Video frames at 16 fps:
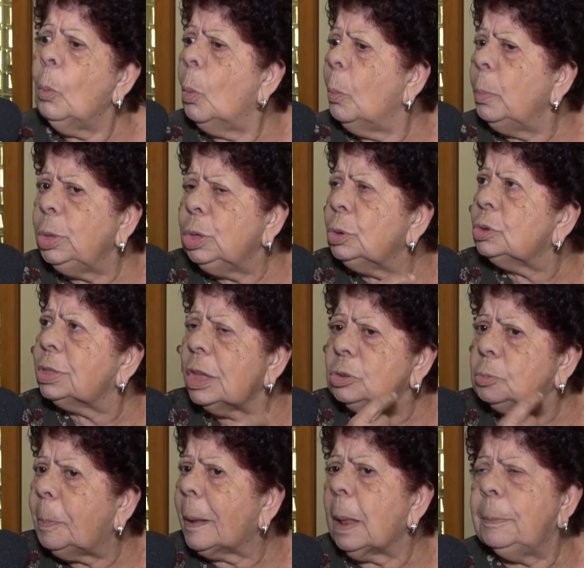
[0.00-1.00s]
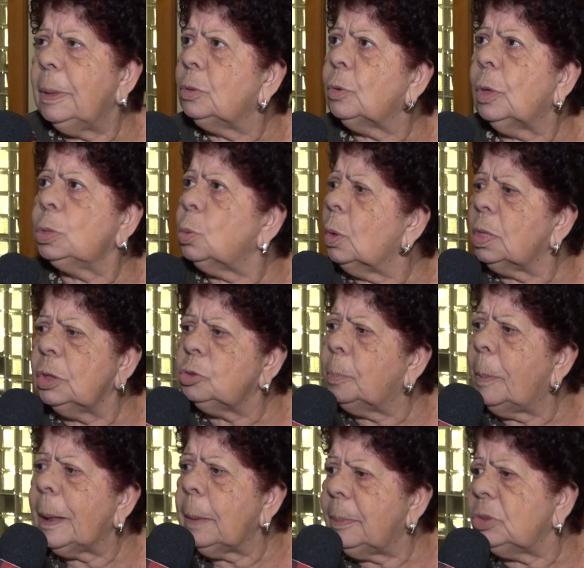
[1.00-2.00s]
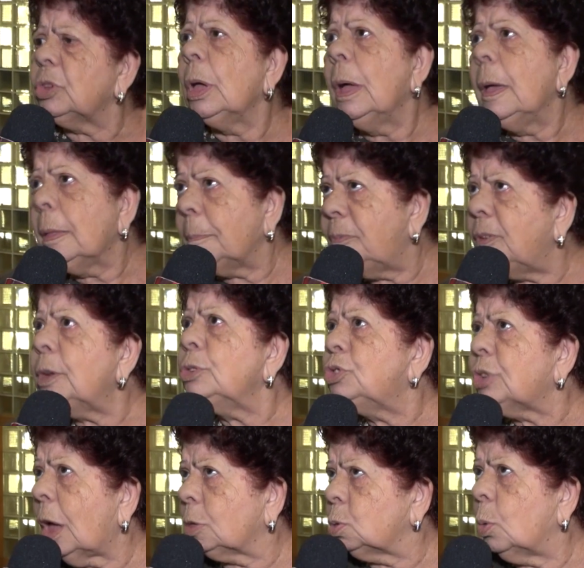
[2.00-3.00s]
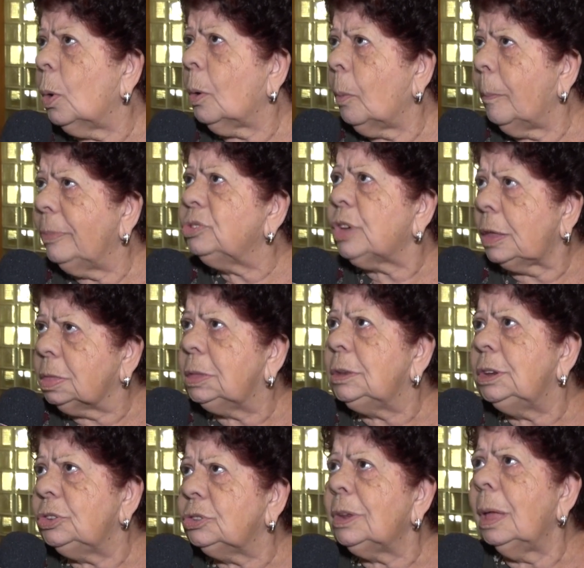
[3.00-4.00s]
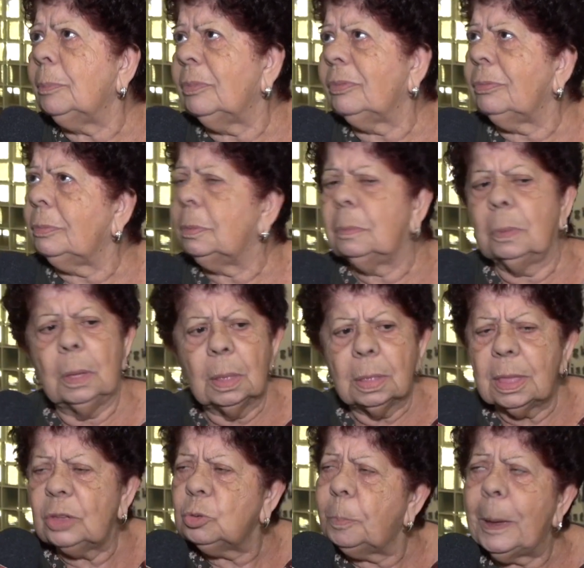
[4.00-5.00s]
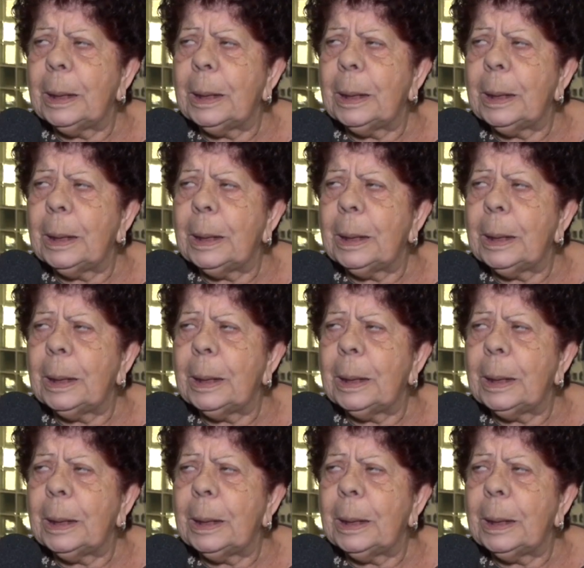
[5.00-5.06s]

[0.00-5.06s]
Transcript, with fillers: O menino está de parabéns, o ator está de parabéns. Filho de ator, como de atriz, né? Está de